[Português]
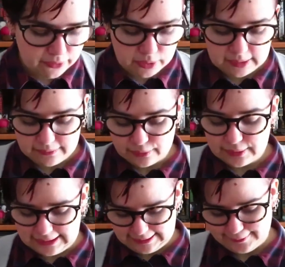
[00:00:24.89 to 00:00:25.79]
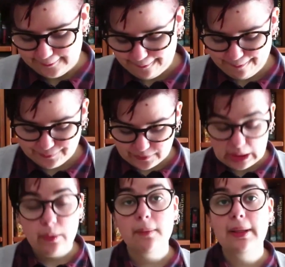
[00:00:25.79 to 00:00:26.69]
foi um livro que
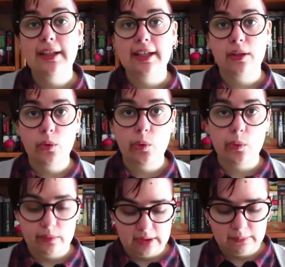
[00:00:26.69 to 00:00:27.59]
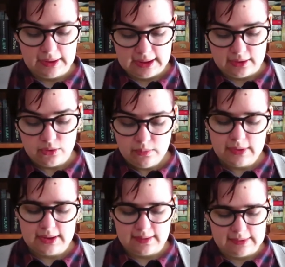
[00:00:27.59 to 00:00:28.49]
eu encomendei, com, encomendei
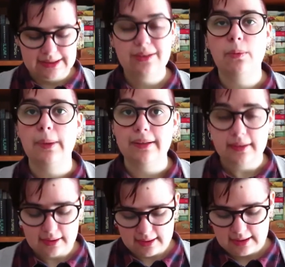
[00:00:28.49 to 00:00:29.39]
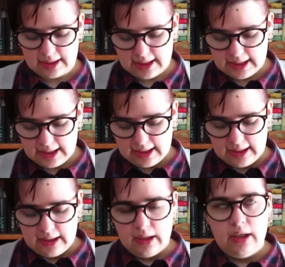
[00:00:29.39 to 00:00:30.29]
numa das minhas encomendas
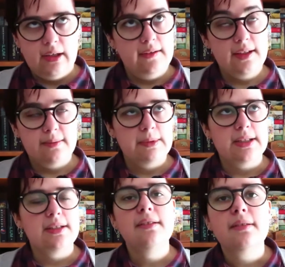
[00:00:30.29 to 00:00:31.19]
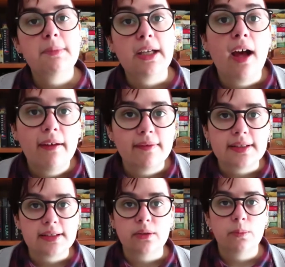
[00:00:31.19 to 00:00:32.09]
nas minhas
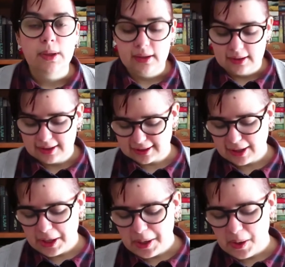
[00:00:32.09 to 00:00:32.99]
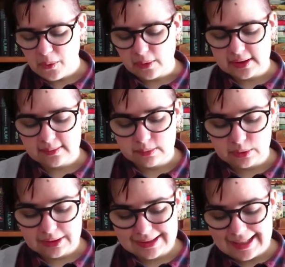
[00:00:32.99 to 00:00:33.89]
intermináveis encomendas ao Awesome
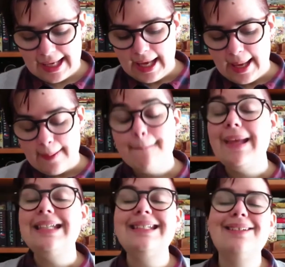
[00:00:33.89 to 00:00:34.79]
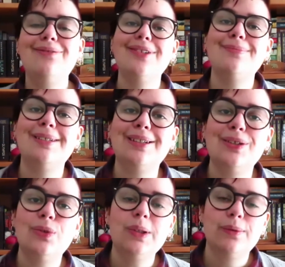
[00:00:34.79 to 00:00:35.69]
Books, mas
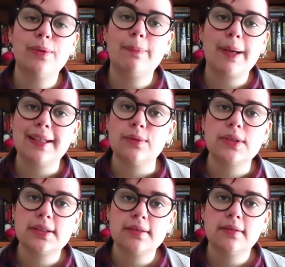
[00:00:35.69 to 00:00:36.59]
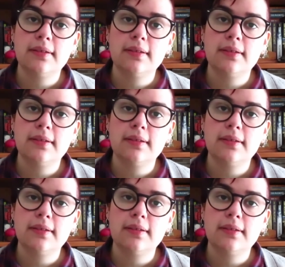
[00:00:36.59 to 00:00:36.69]
infelizmente o livro perdeu-se.